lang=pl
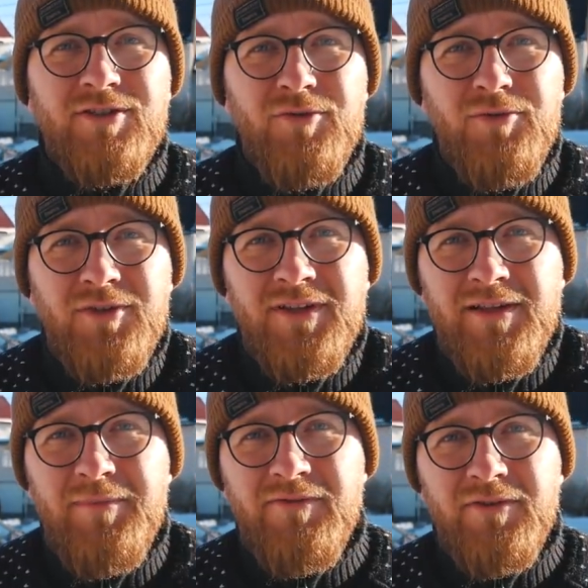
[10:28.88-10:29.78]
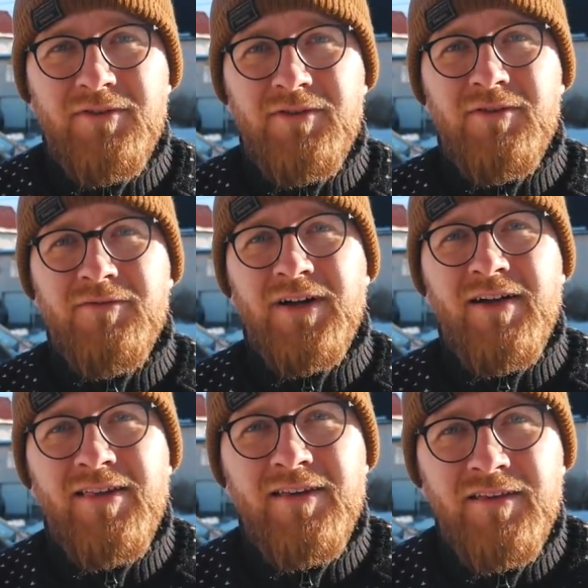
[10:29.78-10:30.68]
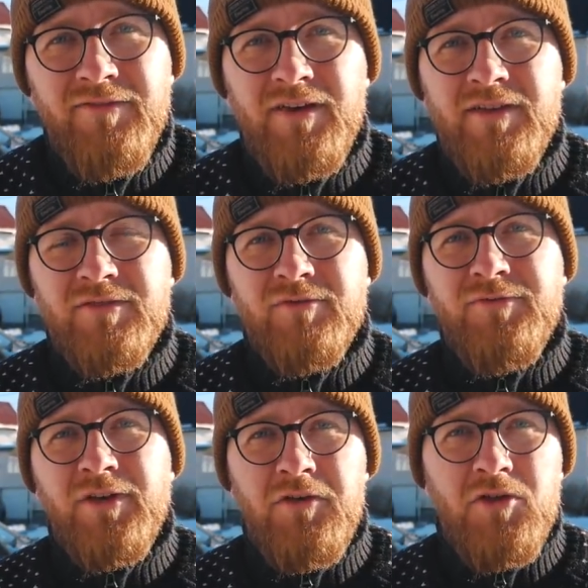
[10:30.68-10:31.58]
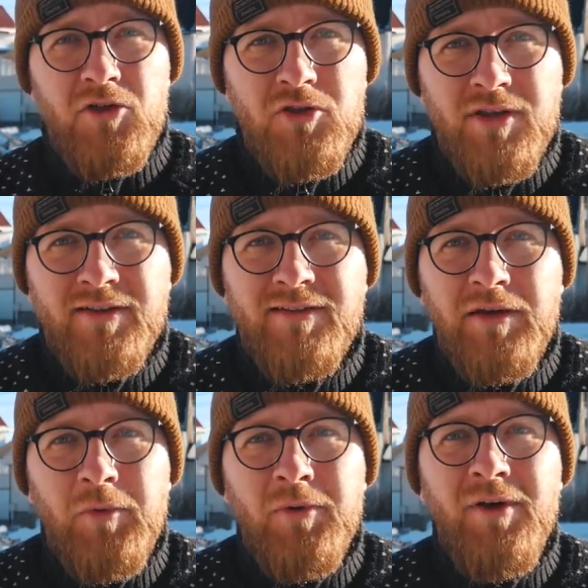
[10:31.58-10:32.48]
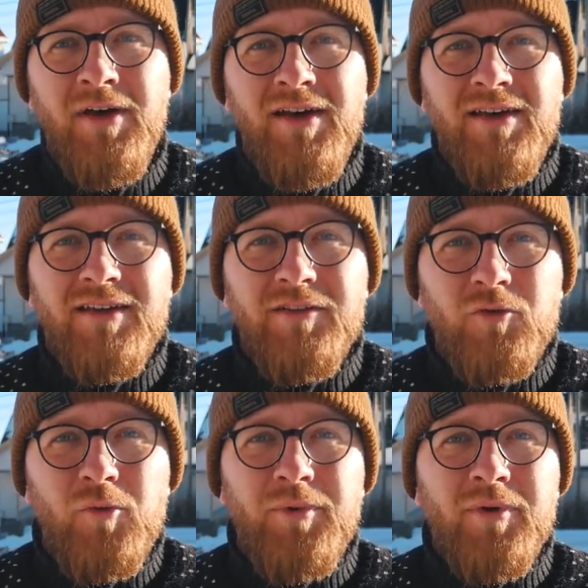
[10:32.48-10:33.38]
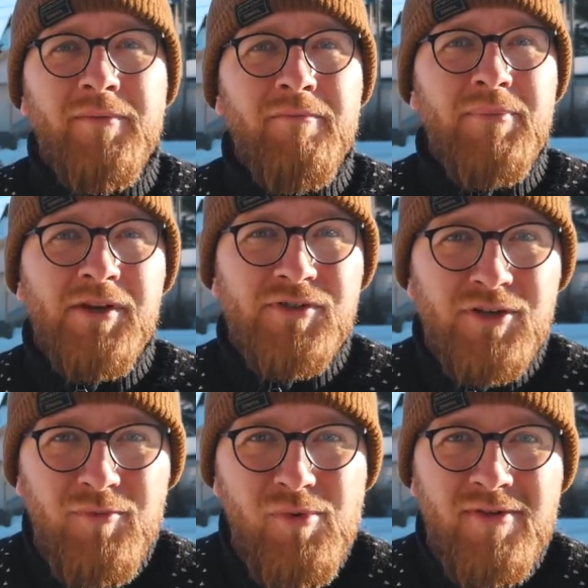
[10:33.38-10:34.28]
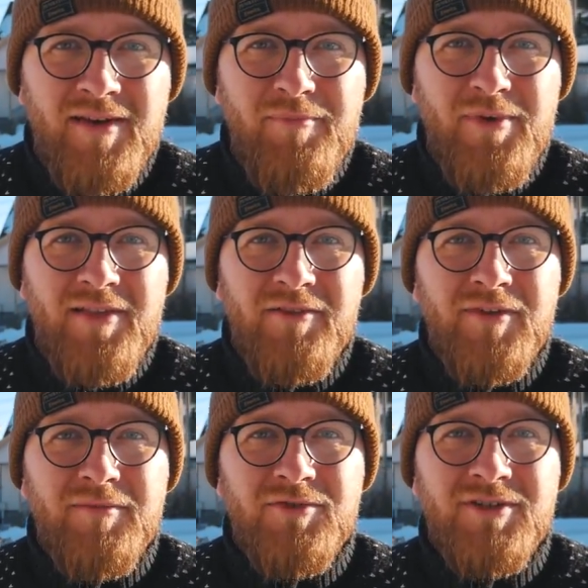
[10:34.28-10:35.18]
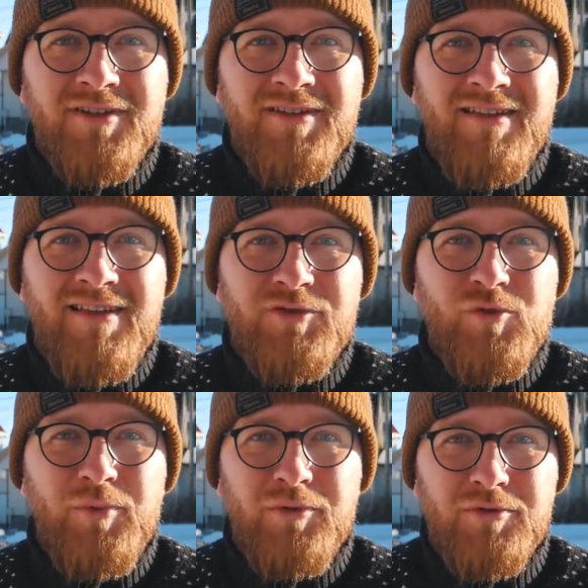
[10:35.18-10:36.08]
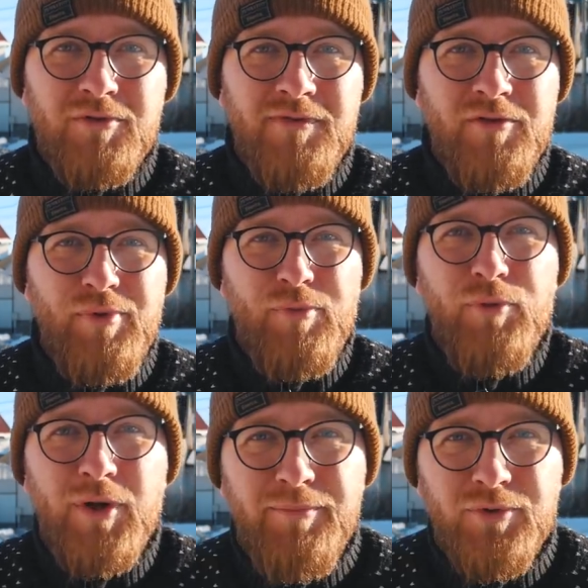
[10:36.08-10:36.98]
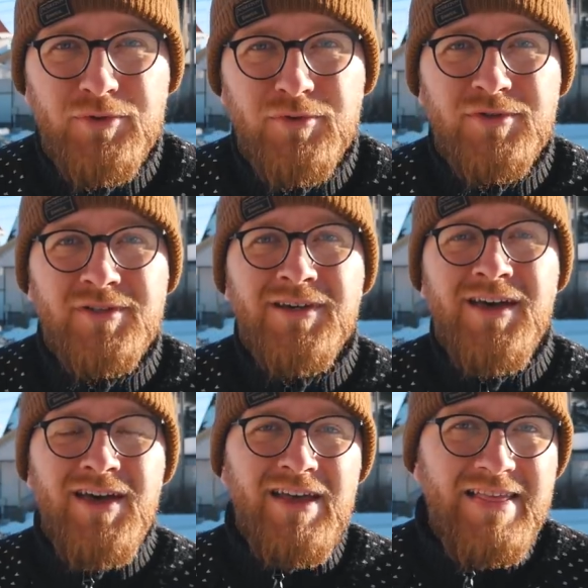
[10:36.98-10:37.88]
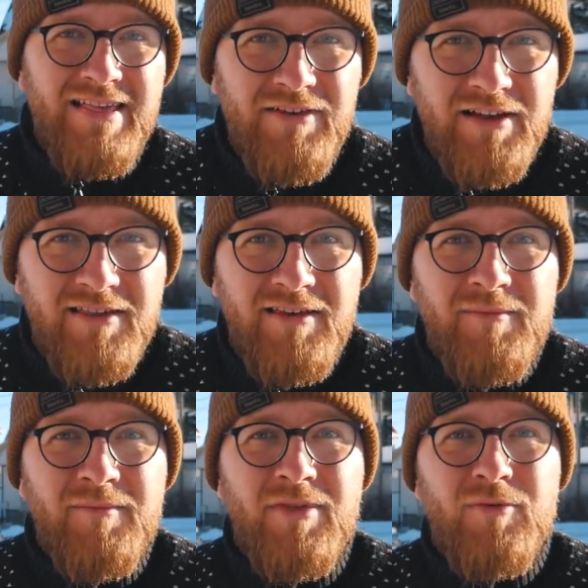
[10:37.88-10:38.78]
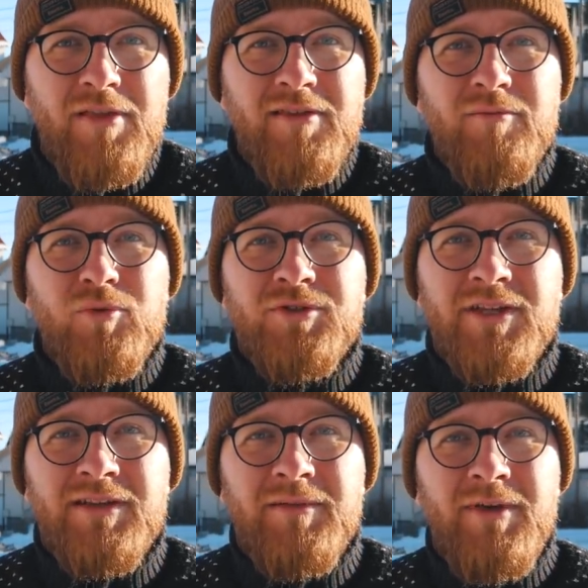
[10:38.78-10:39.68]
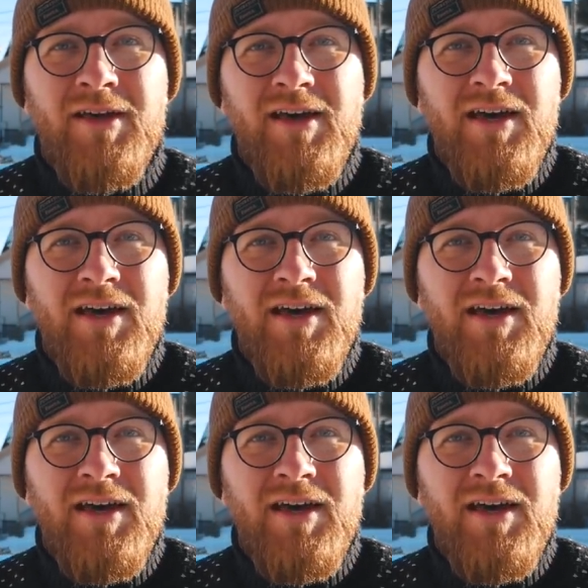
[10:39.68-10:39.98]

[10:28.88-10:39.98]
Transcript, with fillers: zaczęło się tak naprawdę od tylko wakacyjnych wyjazdów jakieś 10 lat temu, kiedy kupiłem pierwszego busa i postanowiłem, że chcę zacząć podróżować bez biura podróży z niewielkim studenckim budżetem.